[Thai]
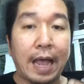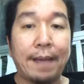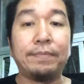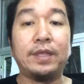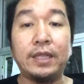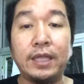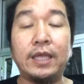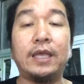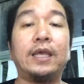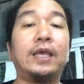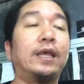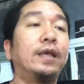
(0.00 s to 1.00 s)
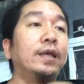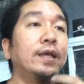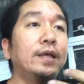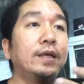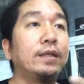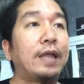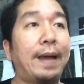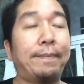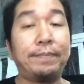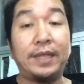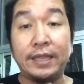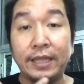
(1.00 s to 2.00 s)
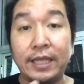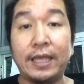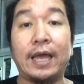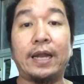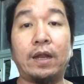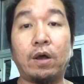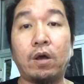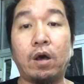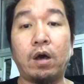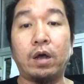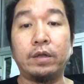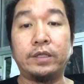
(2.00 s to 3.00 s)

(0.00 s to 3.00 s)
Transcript: ทำดีๆ ทำเนียนๆ แล้วก็